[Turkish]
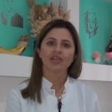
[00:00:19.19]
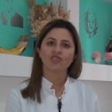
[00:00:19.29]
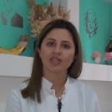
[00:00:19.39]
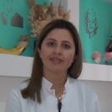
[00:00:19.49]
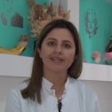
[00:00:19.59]

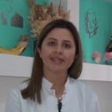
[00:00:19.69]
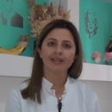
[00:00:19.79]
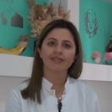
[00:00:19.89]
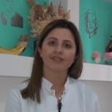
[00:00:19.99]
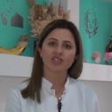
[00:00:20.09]

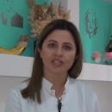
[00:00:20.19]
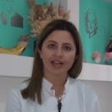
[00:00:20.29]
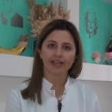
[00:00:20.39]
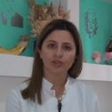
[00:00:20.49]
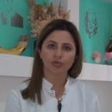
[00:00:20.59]
ciddi
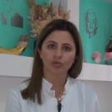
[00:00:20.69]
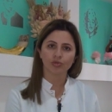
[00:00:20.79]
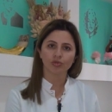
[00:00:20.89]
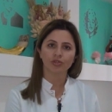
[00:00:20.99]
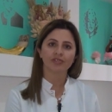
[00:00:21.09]
vajinal
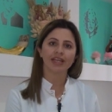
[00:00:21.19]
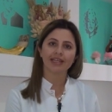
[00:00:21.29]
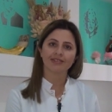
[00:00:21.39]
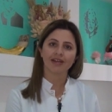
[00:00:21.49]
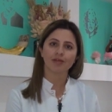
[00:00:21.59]
kuruluk ve
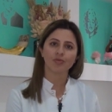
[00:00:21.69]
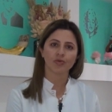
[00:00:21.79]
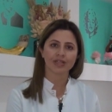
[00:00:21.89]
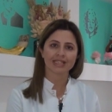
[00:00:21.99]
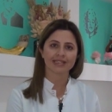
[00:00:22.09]
idrar
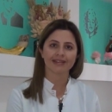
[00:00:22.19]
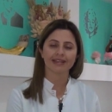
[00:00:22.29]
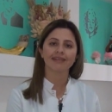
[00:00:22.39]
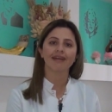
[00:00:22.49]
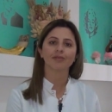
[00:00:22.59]

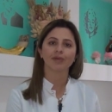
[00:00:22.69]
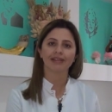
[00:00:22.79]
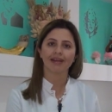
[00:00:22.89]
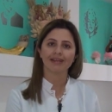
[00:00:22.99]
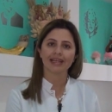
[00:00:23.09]
bölgesindeki
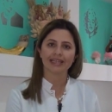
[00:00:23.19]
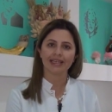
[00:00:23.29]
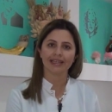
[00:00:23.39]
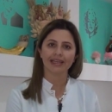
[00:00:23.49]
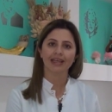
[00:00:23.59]
yanmalarla
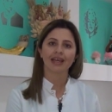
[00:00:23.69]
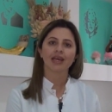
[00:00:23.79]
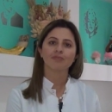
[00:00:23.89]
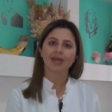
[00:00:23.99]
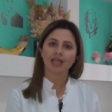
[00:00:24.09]
ilgili
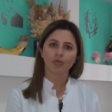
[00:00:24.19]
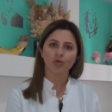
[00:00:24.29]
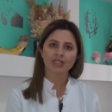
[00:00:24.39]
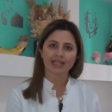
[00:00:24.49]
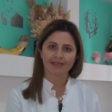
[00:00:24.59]

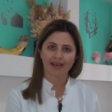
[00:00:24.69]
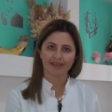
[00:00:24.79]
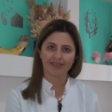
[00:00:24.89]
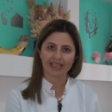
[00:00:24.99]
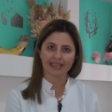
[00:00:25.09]
menopoz
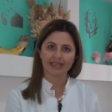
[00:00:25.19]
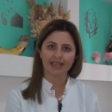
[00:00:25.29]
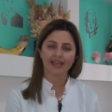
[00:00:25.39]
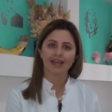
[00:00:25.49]
tedavileri,